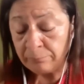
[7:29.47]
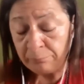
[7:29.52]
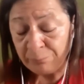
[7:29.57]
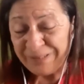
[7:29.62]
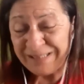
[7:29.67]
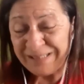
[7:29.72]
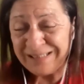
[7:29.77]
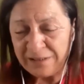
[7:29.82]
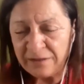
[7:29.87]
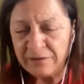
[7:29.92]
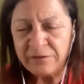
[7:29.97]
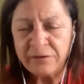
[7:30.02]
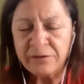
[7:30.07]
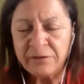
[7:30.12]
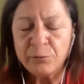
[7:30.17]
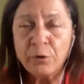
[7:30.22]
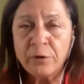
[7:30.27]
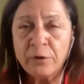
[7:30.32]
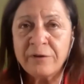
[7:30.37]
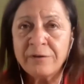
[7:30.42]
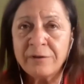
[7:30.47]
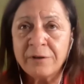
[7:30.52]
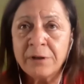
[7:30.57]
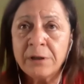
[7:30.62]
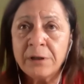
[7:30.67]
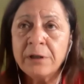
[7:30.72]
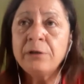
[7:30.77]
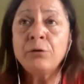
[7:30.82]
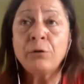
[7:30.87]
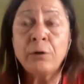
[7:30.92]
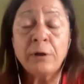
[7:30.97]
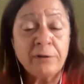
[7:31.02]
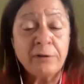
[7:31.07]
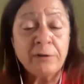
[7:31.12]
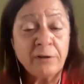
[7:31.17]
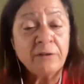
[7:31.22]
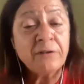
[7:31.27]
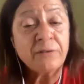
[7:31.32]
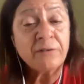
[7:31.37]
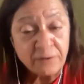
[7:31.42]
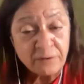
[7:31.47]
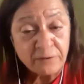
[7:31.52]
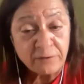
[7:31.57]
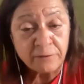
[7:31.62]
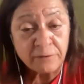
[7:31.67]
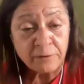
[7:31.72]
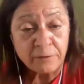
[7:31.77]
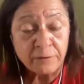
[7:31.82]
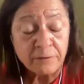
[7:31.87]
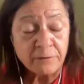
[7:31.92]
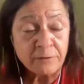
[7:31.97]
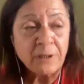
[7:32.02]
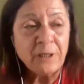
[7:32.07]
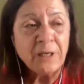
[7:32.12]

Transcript: bellissimo che si intitola The Sisters,